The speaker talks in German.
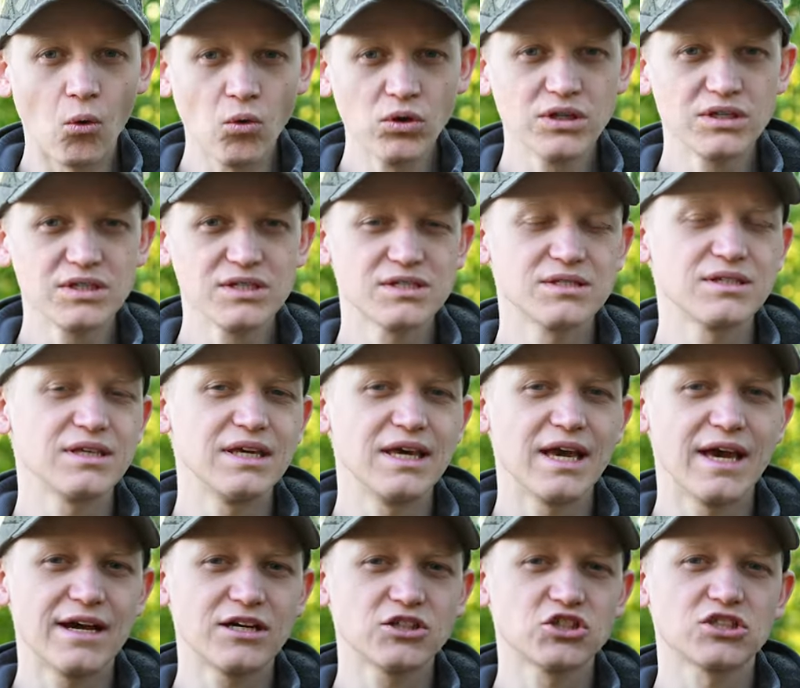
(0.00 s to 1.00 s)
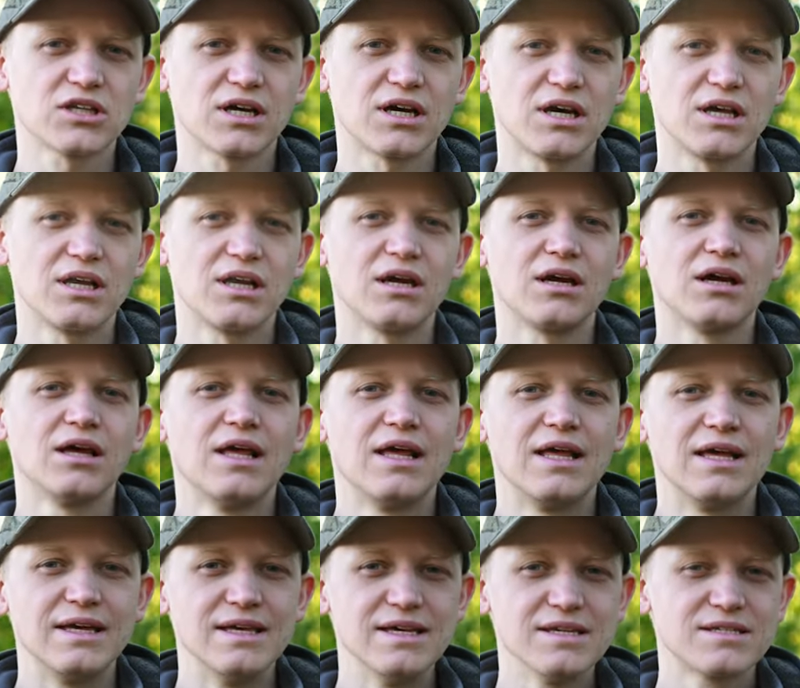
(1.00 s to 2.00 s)
Ohne diesen IR-Strahler
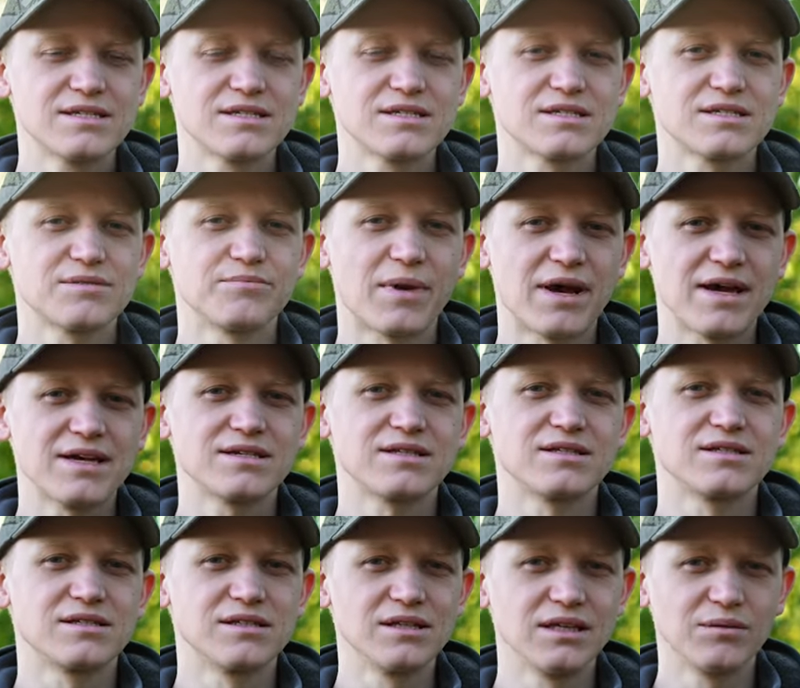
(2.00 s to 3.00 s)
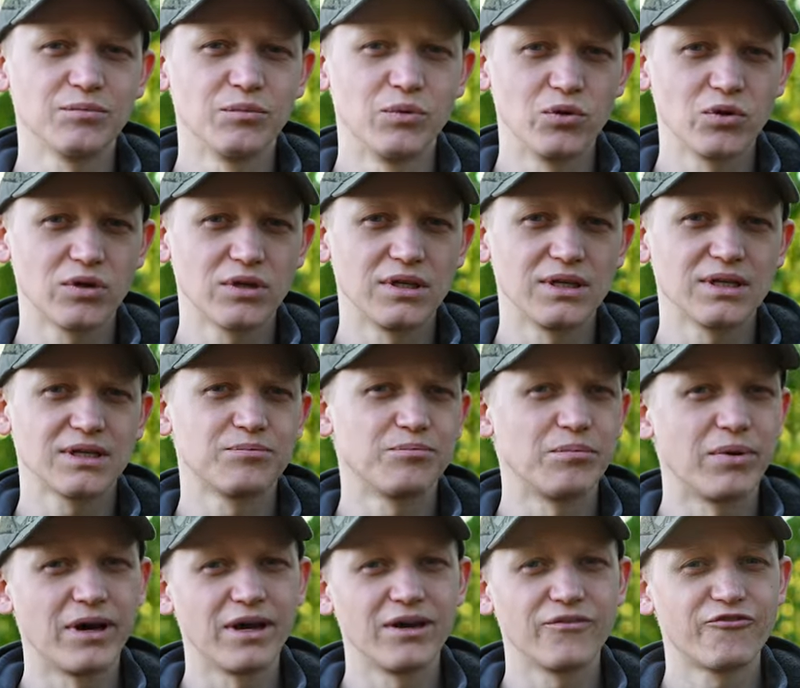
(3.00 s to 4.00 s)
ist es meistens nicht möglich,
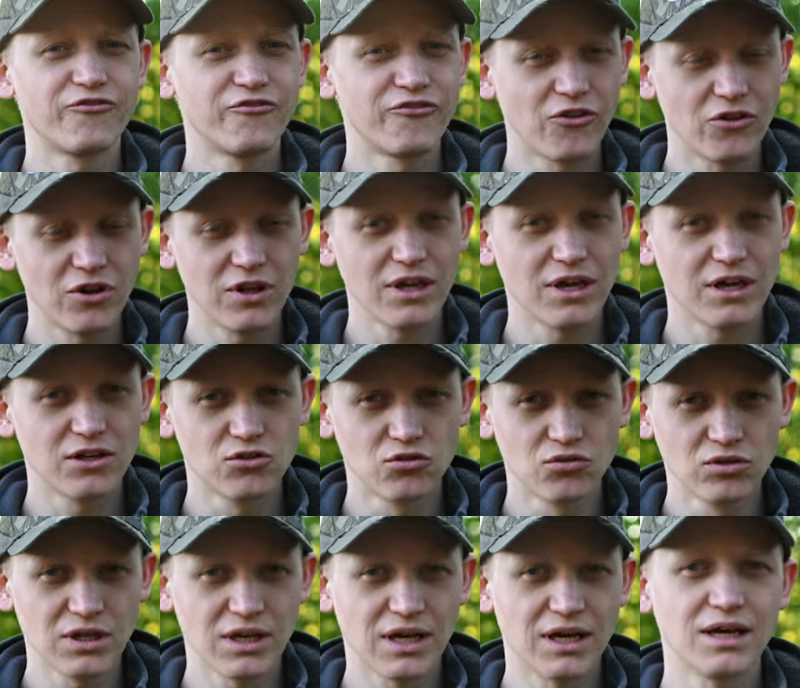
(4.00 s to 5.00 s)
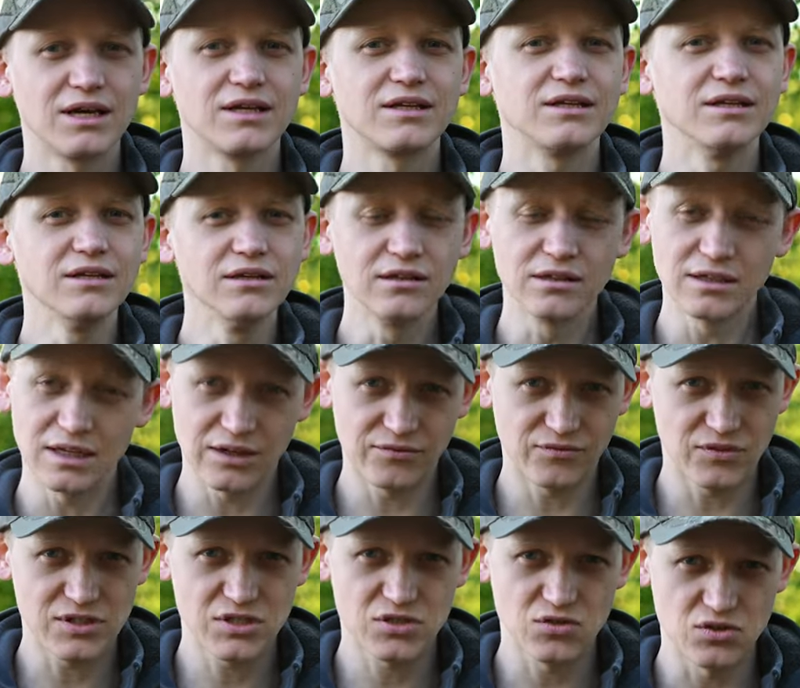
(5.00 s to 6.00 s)
bei völliger Dunkelheit
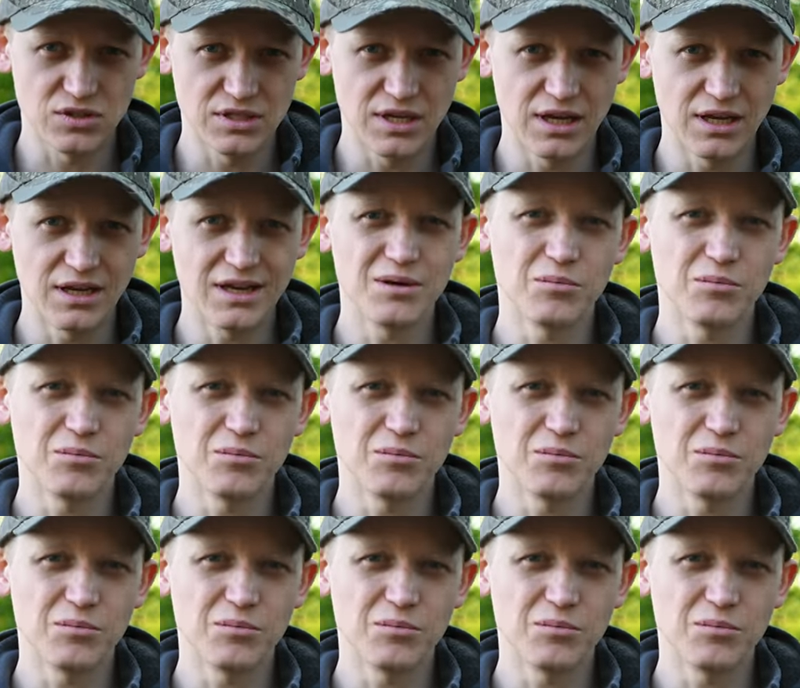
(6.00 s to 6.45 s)
irgendetwas zu sehen.